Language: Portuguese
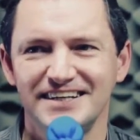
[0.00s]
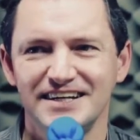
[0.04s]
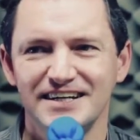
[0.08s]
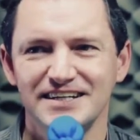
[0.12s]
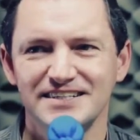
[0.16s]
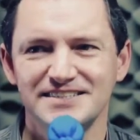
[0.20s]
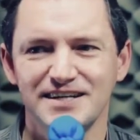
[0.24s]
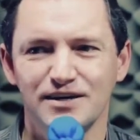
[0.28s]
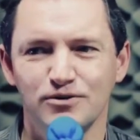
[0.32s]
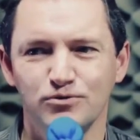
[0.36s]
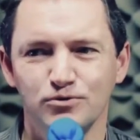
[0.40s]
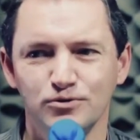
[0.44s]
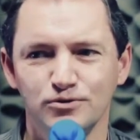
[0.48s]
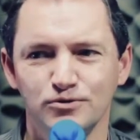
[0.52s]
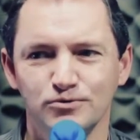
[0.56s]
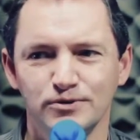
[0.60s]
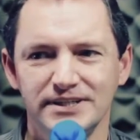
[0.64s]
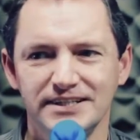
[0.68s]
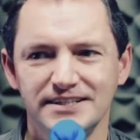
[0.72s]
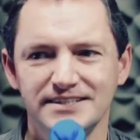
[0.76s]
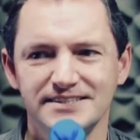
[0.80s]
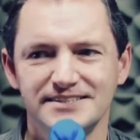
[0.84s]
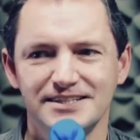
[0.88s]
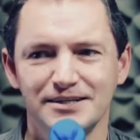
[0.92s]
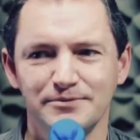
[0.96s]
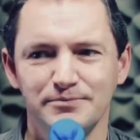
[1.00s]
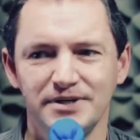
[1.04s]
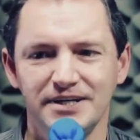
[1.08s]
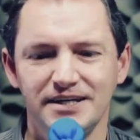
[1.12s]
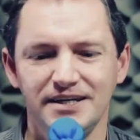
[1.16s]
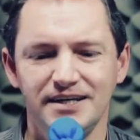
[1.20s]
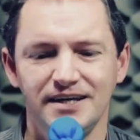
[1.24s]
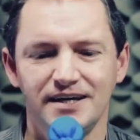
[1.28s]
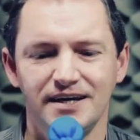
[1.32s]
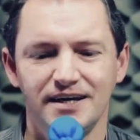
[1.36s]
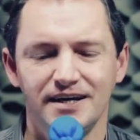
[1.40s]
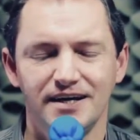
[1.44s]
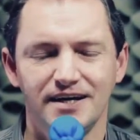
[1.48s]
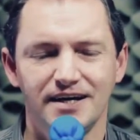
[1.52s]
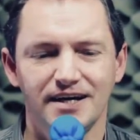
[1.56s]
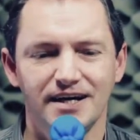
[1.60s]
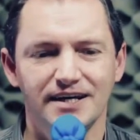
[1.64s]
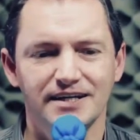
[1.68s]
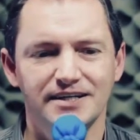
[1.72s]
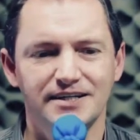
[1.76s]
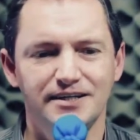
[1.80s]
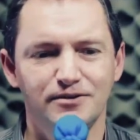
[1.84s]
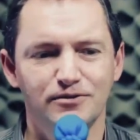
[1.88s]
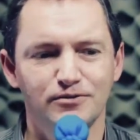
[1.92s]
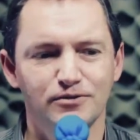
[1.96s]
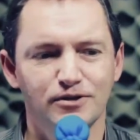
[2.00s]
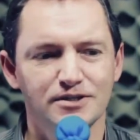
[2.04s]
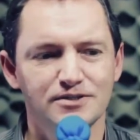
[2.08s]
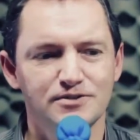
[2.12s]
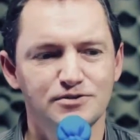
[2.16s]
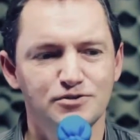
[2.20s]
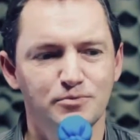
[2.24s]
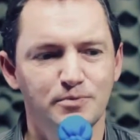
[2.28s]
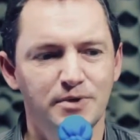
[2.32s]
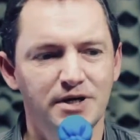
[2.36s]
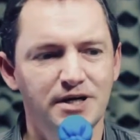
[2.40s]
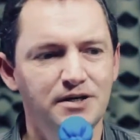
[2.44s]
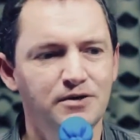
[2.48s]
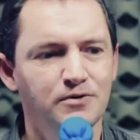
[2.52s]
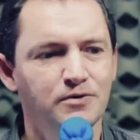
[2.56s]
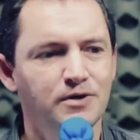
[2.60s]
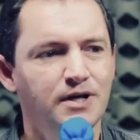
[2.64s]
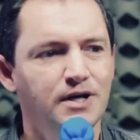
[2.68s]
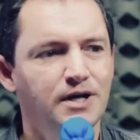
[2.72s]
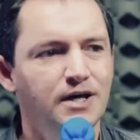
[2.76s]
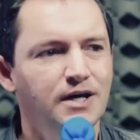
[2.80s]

Saúdo eles também aqui no nosso meio.